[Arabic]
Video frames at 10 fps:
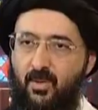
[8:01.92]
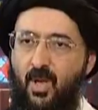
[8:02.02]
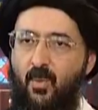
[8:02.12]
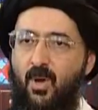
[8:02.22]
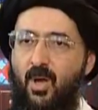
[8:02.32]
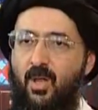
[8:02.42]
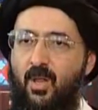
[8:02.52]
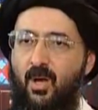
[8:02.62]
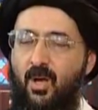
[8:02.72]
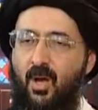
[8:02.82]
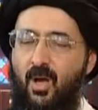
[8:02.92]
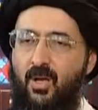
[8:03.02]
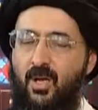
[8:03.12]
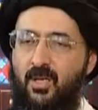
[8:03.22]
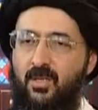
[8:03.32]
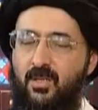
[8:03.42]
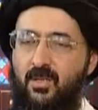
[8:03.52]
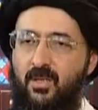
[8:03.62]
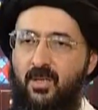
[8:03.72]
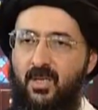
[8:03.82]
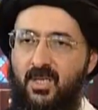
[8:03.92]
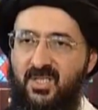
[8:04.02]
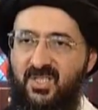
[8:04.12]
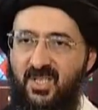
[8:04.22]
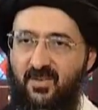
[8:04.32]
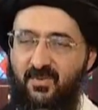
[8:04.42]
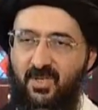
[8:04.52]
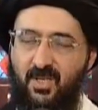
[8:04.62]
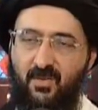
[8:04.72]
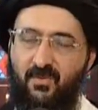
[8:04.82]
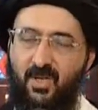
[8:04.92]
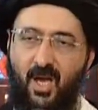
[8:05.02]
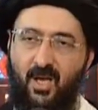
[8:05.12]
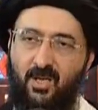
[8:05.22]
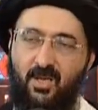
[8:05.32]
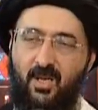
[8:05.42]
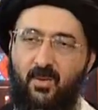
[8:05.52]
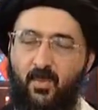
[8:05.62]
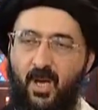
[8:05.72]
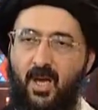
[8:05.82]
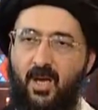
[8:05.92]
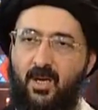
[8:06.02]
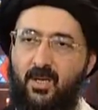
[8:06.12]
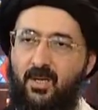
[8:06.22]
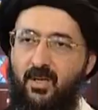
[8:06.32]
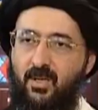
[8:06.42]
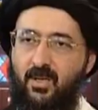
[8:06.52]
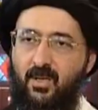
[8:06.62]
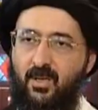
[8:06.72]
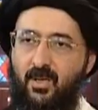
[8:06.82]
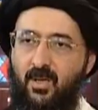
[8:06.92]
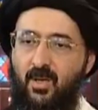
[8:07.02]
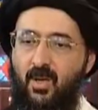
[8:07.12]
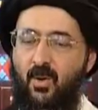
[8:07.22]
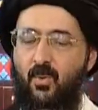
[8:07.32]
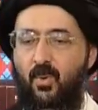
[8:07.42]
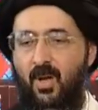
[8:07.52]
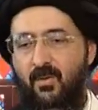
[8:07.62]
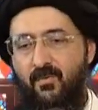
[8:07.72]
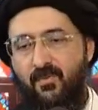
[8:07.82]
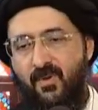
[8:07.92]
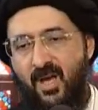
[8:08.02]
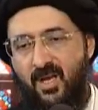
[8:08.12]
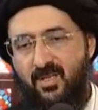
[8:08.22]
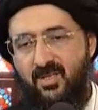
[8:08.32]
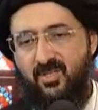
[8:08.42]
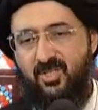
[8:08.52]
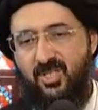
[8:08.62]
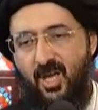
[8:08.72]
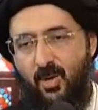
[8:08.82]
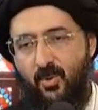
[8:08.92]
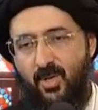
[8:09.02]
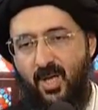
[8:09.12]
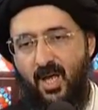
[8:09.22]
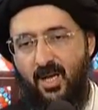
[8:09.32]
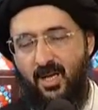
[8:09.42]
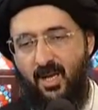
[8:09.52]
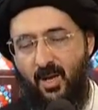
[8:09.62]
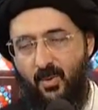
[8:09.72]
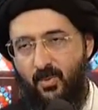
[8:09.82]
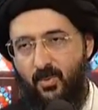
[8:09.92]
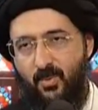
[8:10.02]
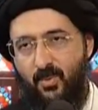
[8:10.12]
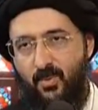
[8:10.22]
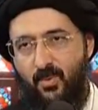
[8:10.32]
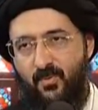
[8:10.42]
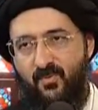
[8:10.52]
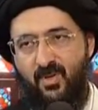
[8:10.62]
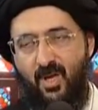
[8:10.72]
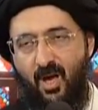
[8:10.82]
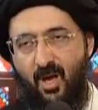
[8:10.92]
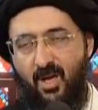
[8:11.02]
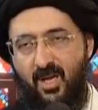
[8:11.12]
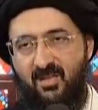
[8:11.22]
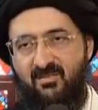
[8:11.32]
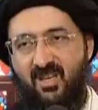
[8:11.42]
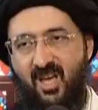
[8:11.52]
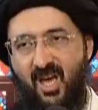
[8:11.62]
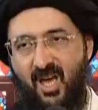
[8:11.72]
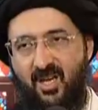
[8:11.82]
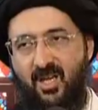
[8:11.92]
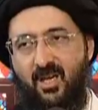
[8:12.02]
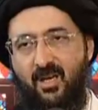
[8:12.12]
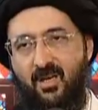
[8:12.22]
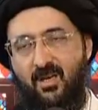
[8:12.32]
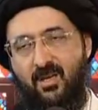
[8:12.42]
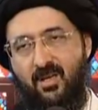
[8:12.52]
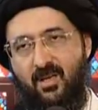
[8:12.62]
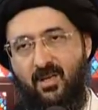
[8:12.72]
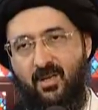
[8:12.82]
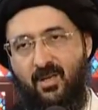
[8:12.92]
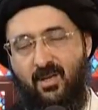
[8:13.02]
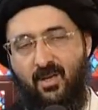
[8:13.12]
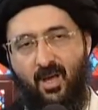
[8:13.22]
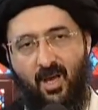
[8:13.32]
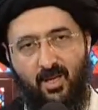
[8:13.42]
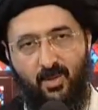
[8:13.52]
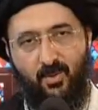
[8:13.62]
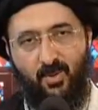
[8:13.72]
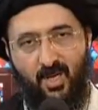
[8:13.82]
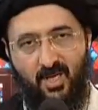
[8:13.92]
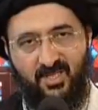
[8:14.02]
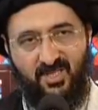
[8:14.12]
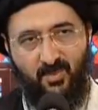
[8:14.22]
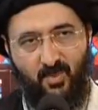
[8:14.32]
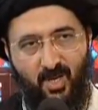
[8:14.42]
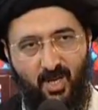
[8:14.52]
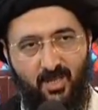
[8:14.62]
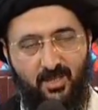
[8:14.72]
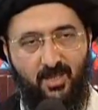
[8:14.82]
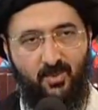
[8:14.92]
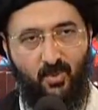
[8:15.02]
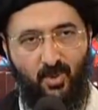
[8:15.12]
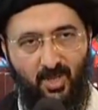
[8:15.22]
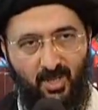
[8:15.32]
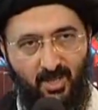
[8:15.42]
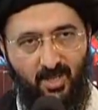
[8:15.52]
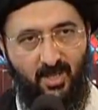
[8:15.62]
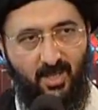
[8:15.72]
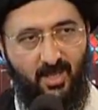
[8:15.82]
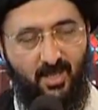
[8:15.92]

كما إذا كانت السفينة في عرض البحر والفرد شعر أنه في حالة غرق حيث لا سباحة تغنيه